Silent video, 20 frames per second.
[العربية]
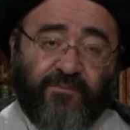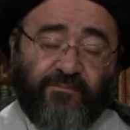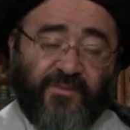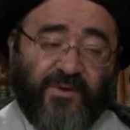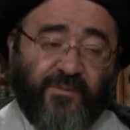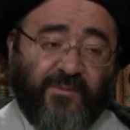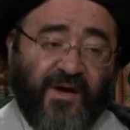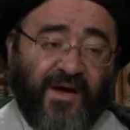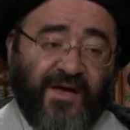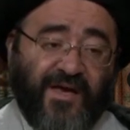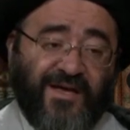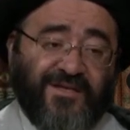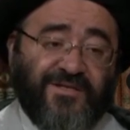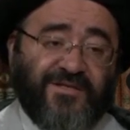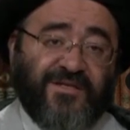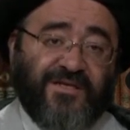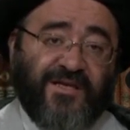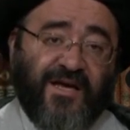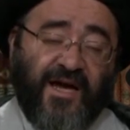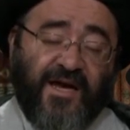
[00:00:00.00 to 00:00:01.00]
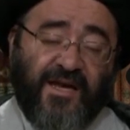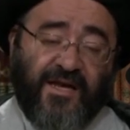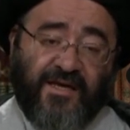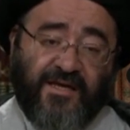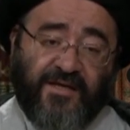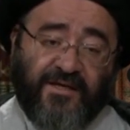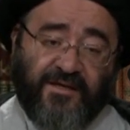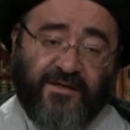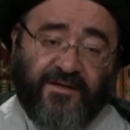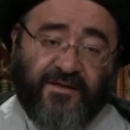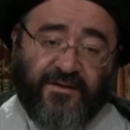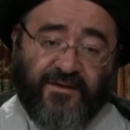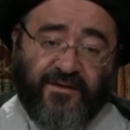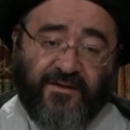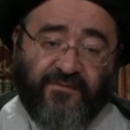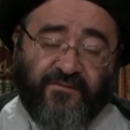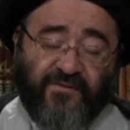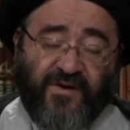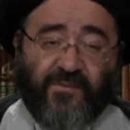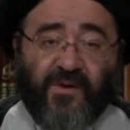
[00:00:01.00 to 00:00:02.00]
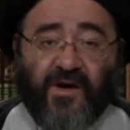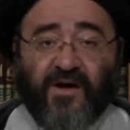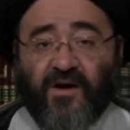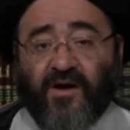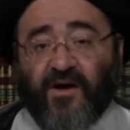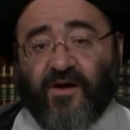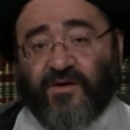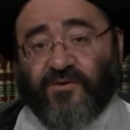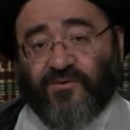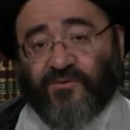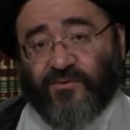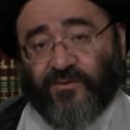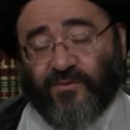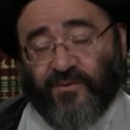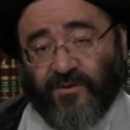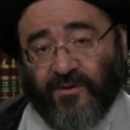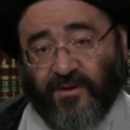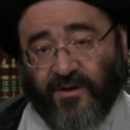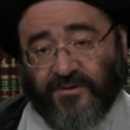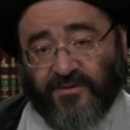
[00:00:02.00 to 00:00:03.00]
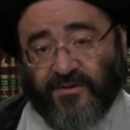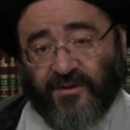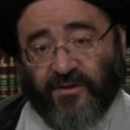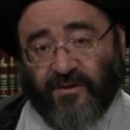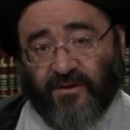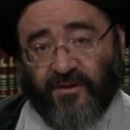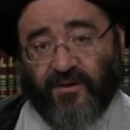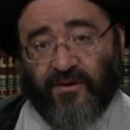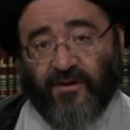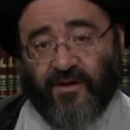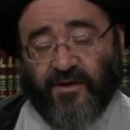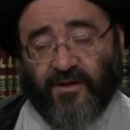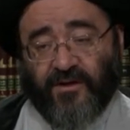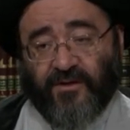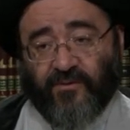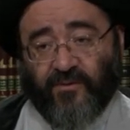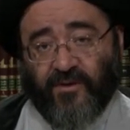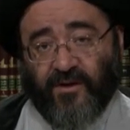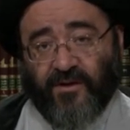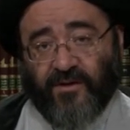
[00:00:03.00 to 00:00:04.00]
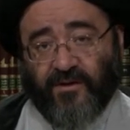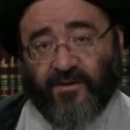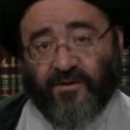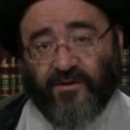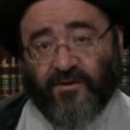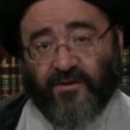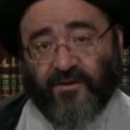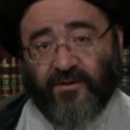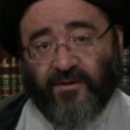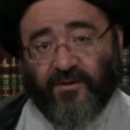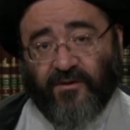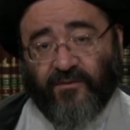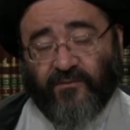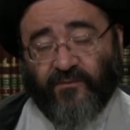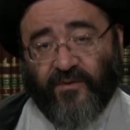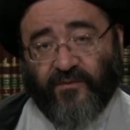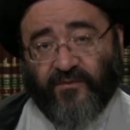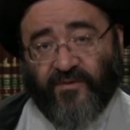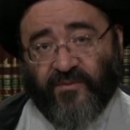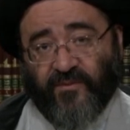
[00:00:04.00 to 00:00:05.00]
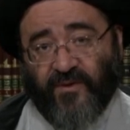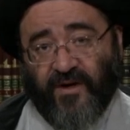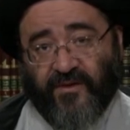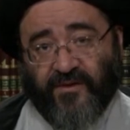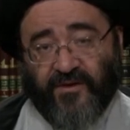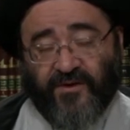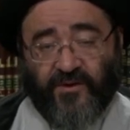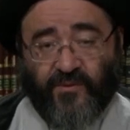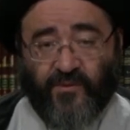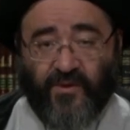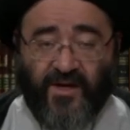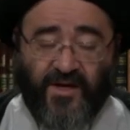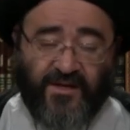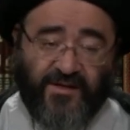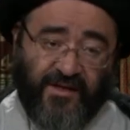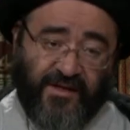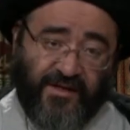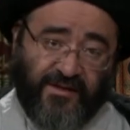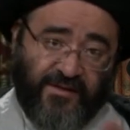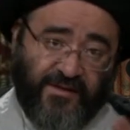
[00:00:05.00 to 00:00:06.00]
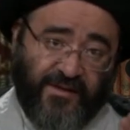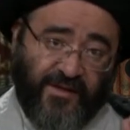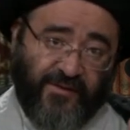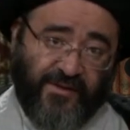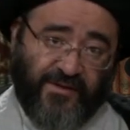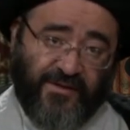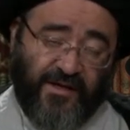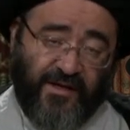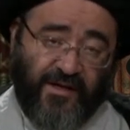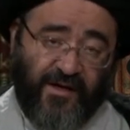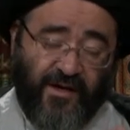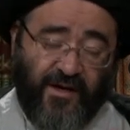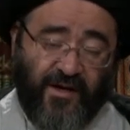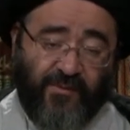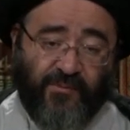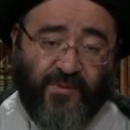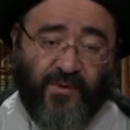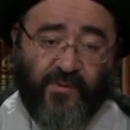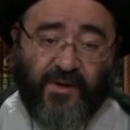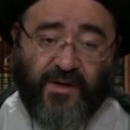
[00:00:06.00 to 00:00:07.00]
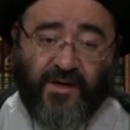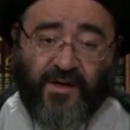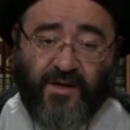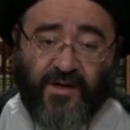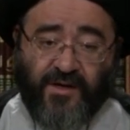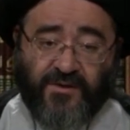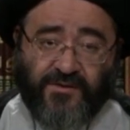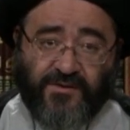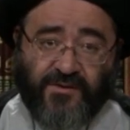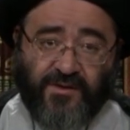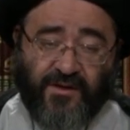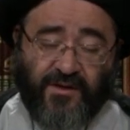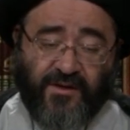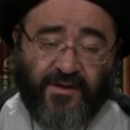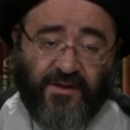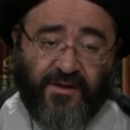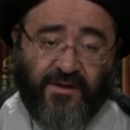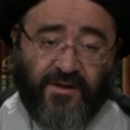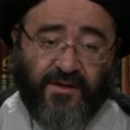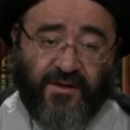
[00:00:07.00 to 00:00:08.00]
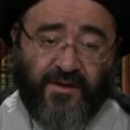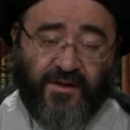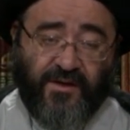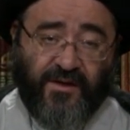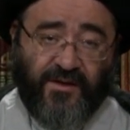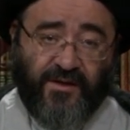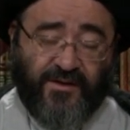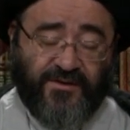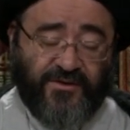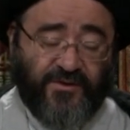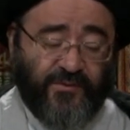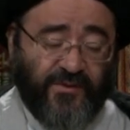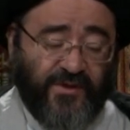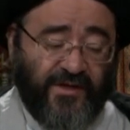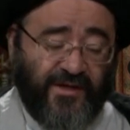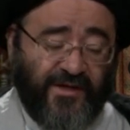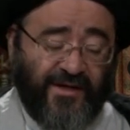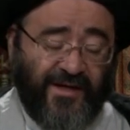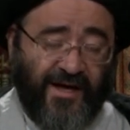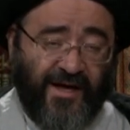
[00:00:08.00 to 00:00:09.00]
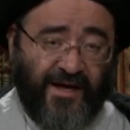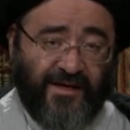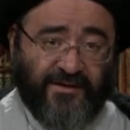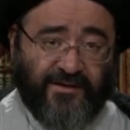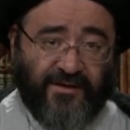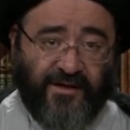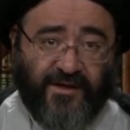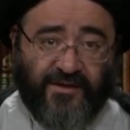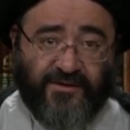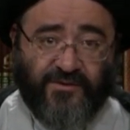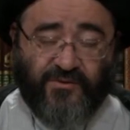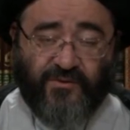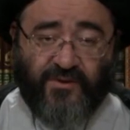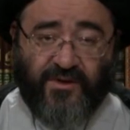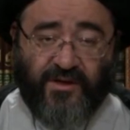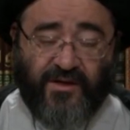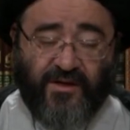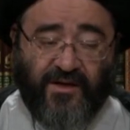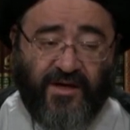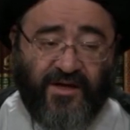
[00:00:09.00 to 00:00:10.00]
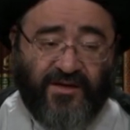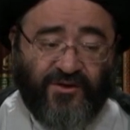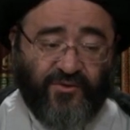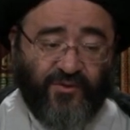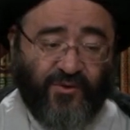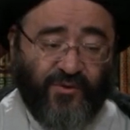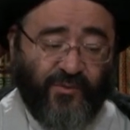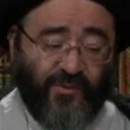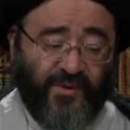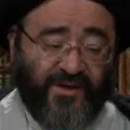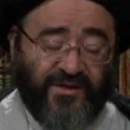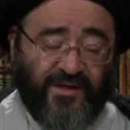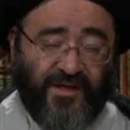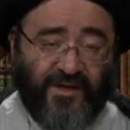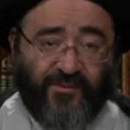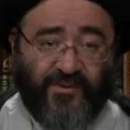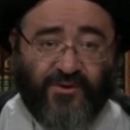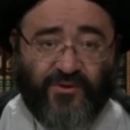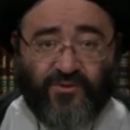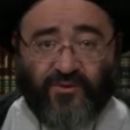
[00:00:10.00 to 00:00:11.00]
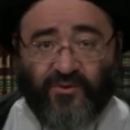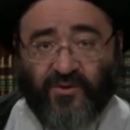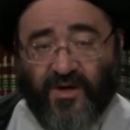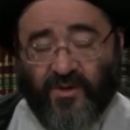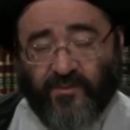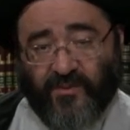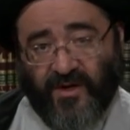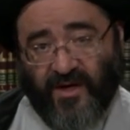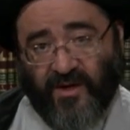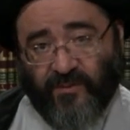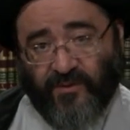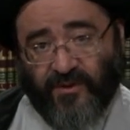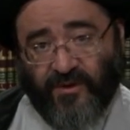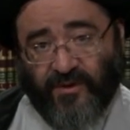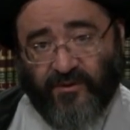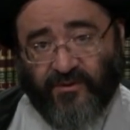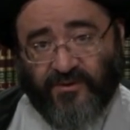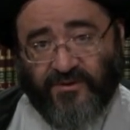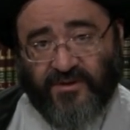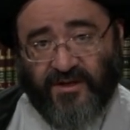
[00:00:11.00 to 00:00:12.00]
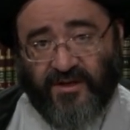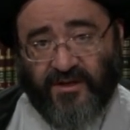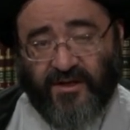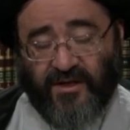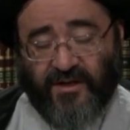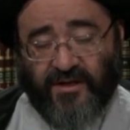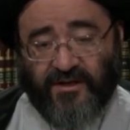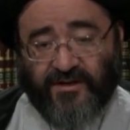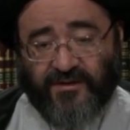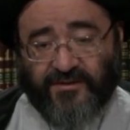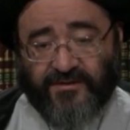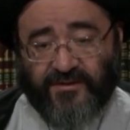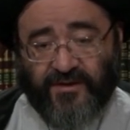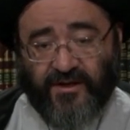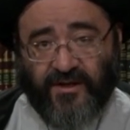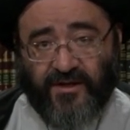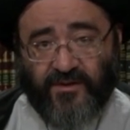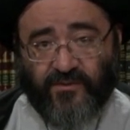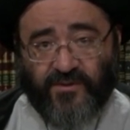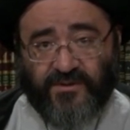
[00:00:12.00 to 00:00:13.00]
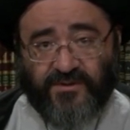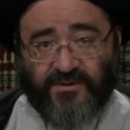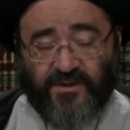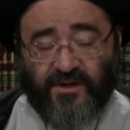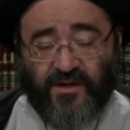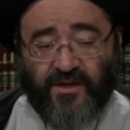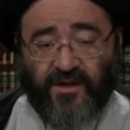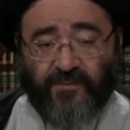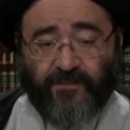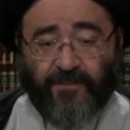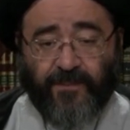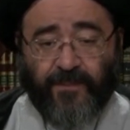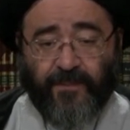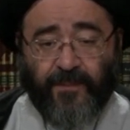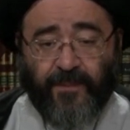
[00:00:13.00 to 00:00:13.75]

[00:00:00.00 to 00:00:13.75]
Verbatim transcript: بما يجري عليه فبكى رسول الله صلى الله عليه واله وفي بعض الروايات التي روتها العامه والخاصه ان جبرائيل اعطى رسول الله تربه من تراب قبر الحسين عليه الصلاه والسلام